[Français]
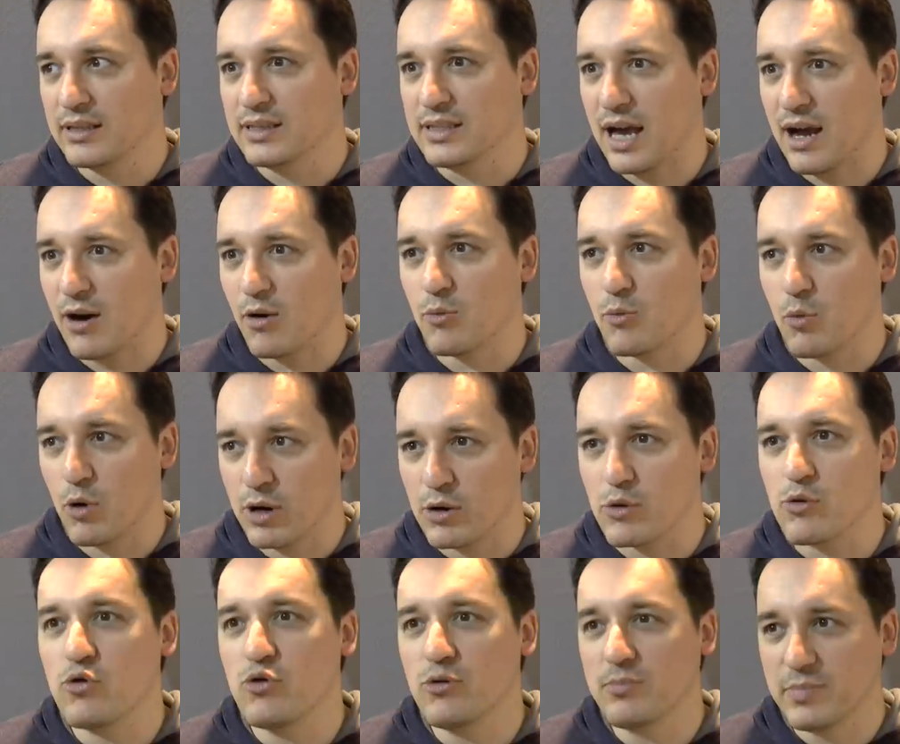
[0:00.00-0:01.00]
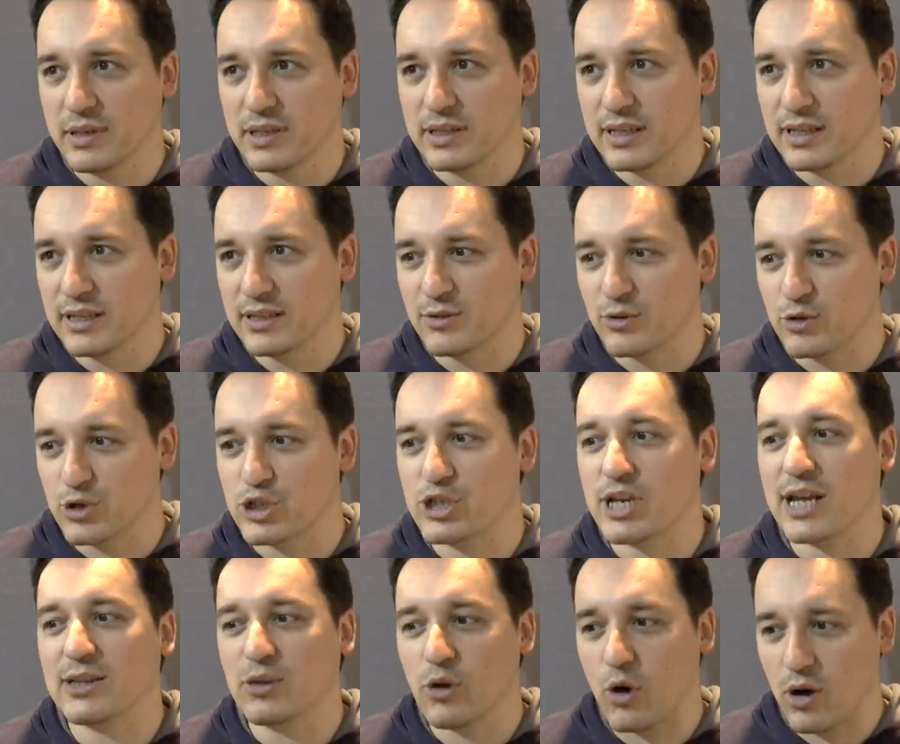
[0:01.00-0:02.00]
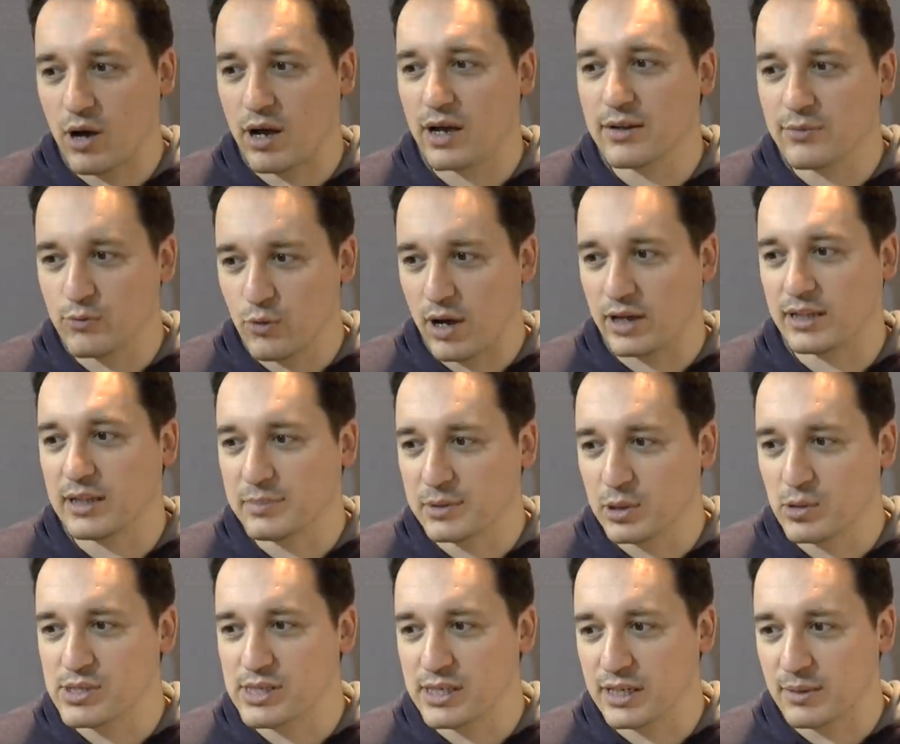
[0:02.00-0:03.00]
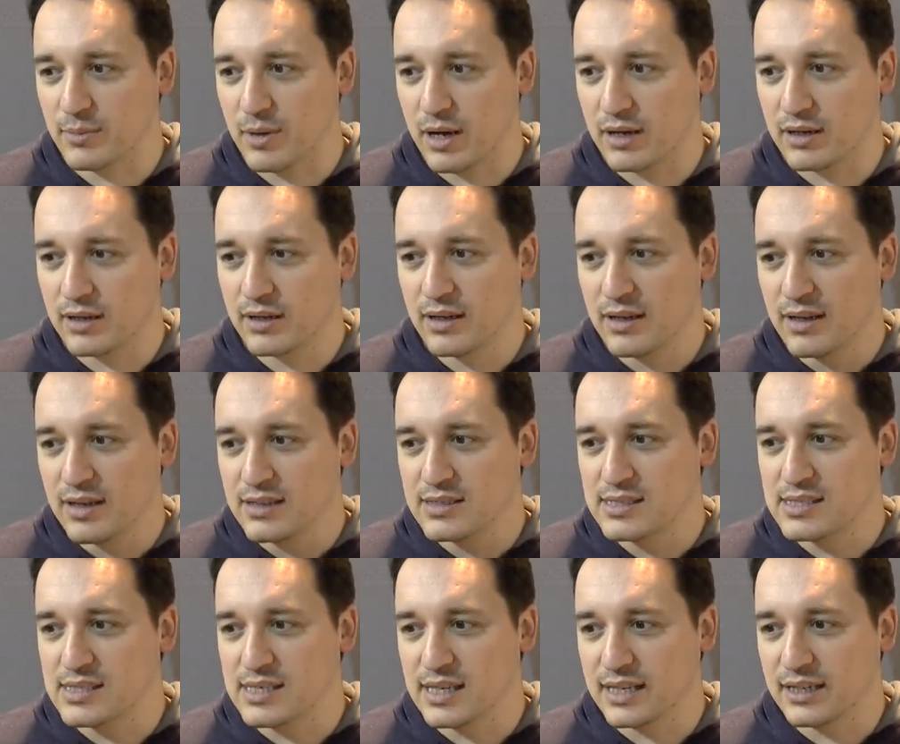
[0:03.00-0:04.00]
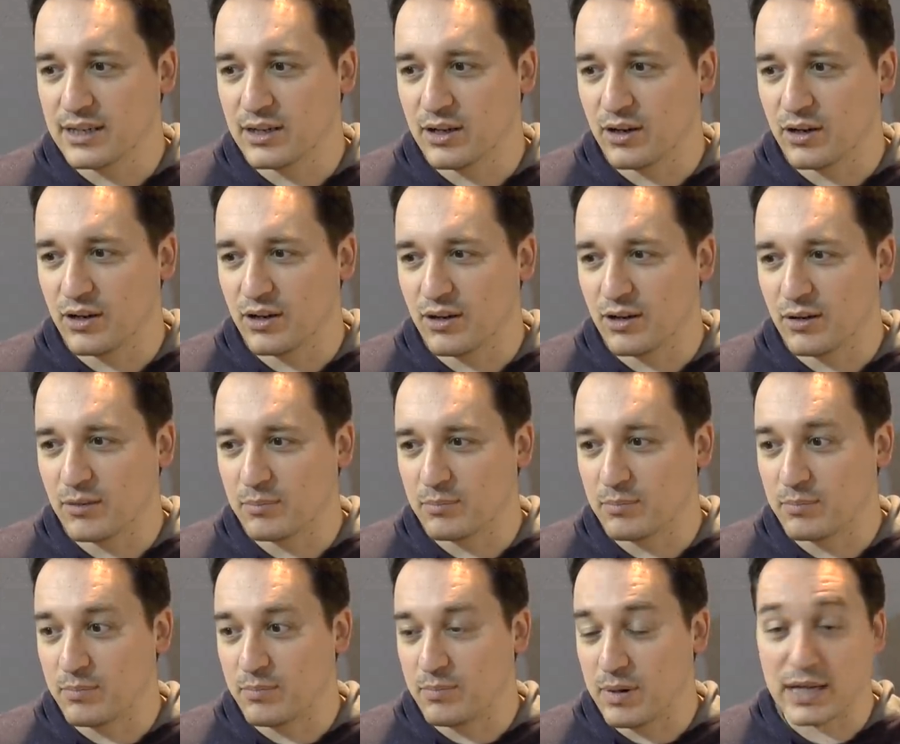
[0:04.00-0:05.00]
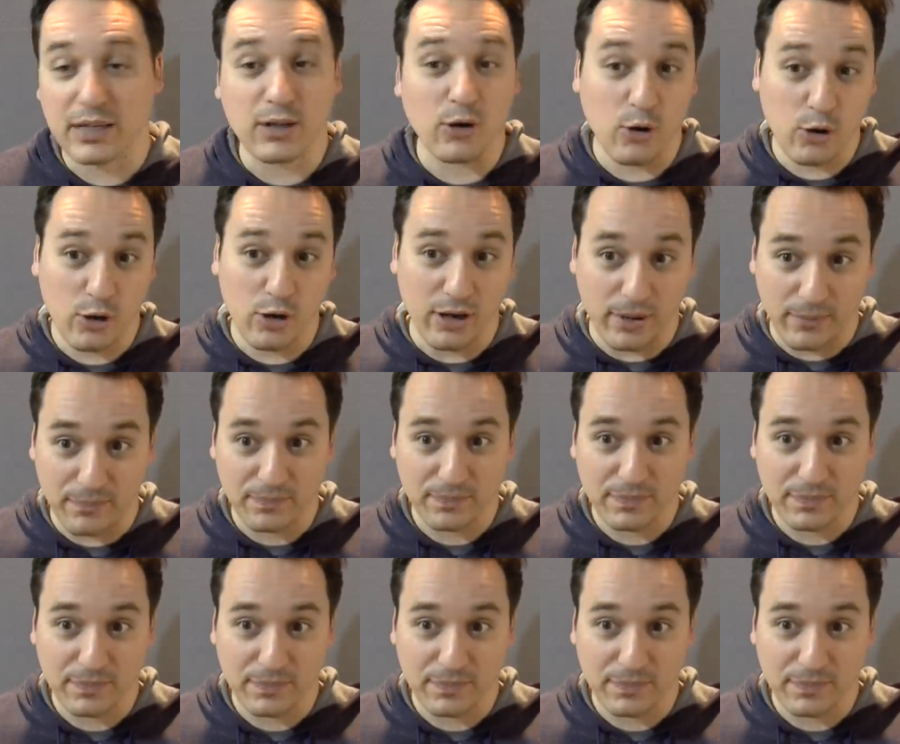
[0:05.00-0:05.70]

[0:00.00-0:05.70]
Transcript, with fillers: il y a au moins une BD que j'adorerais voir adaptée au cinéma, c'est euh, Black Hole,